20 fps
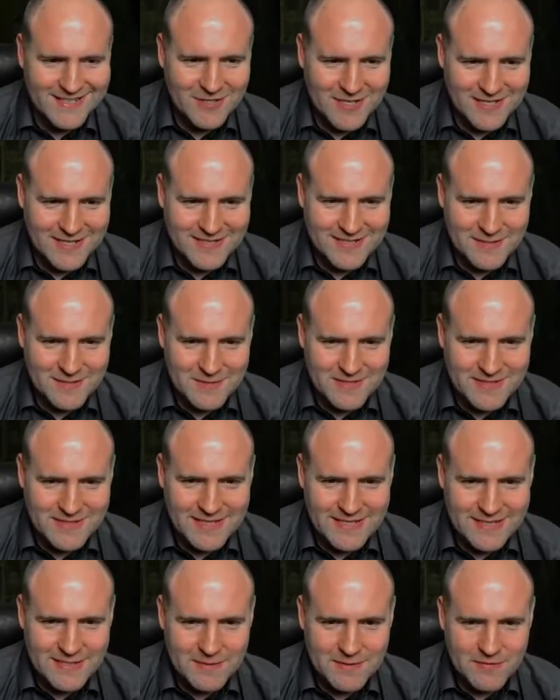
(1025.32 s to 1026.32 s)
Kann es immer sein,
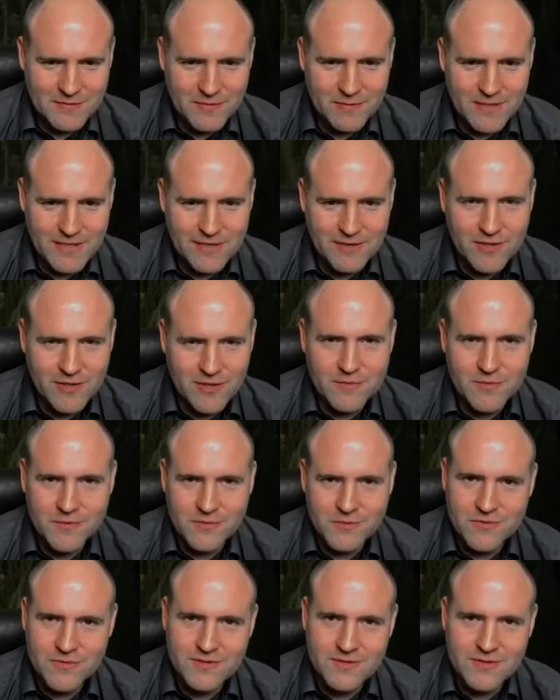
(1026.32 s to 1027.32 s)
dass jemand vorbeikommt und
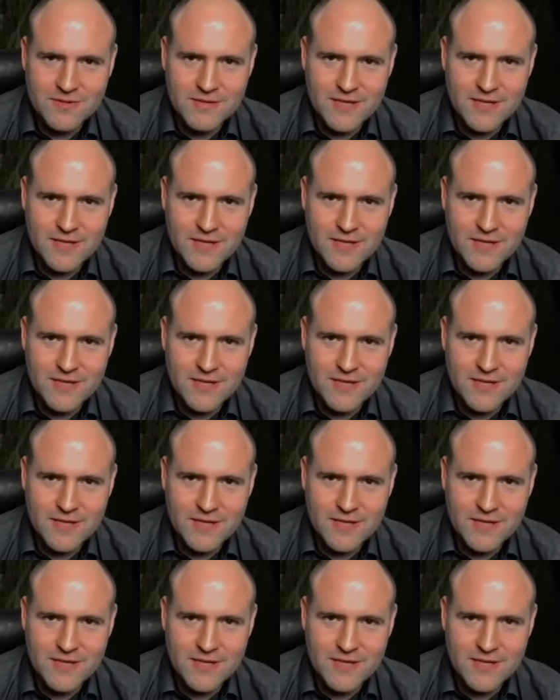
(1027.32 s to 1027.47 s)
uns